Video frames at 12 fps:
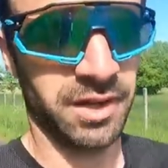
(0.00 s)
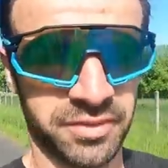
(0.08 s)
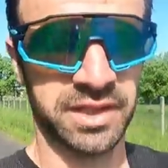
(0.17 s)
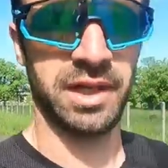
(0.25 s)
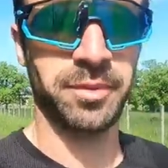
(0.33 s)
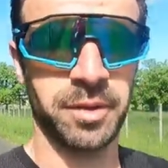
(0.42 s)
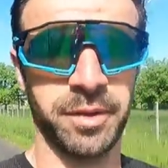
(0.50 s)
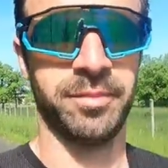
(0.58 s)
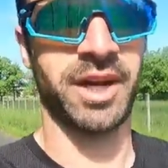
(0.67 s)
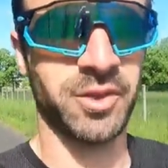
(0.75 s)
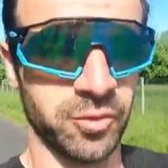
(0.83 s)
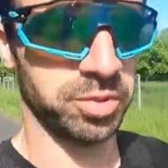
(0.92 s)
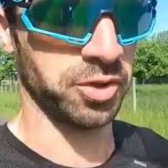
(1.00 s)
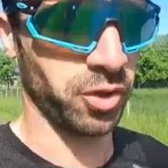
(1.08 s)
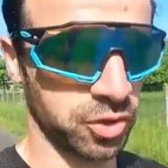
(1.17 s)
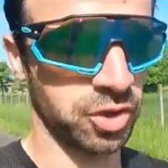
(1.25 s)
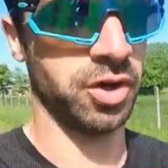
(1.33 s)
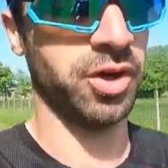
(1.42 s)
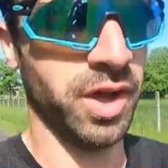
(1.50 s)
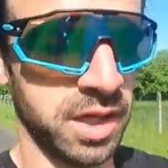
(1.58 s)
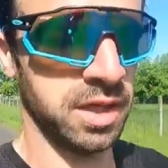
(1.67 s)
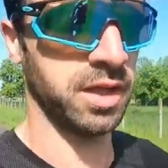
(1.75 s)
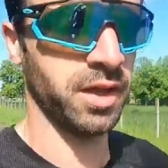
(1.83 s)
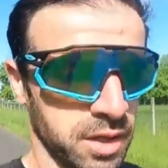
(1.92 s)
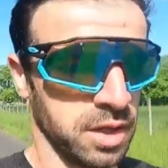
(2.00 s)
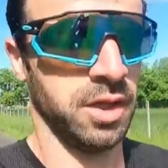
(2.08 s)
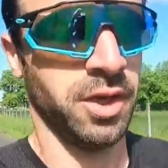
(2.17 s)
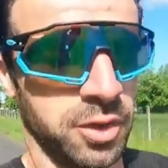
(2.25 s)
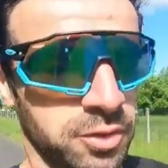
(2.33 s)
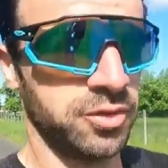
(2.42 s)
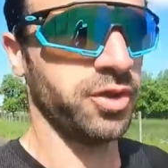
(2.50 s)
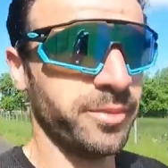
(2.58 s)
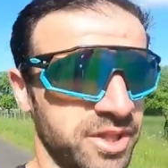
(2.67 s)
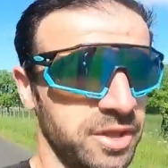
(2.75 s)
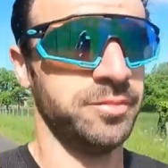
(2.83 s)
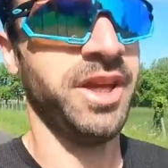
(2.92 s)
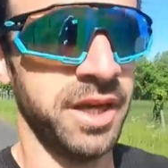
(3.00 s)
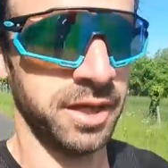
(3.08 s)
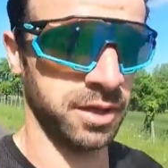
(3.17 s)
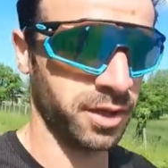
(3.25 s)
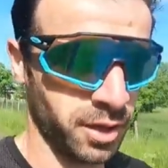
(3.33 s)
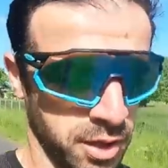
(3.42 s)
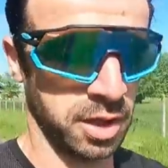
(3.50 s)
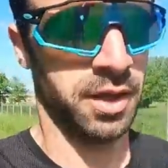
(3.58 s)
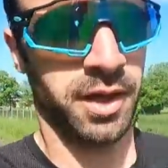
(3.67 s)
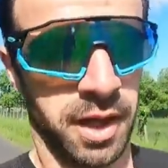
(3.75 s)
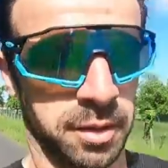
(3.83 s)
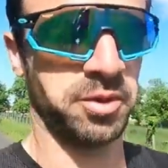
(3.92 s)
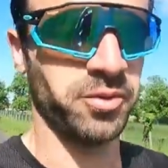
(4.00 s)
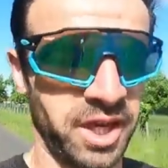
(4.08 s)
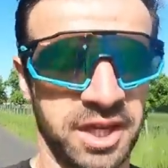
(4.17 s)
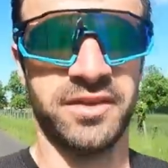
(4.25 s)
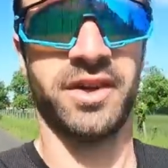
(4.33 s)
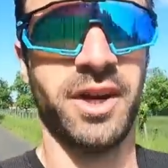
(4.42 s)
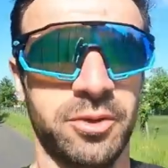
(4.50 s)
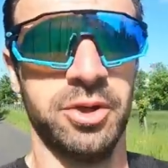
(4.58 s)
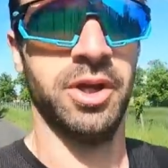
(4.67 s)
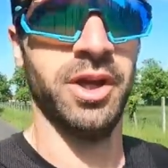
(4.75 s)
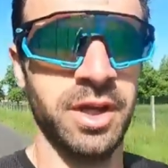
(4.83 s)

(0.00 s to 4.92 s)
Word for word: la, fin de la prépa marathon pendant encore euh, une semaine et demie. Après, on arrêtera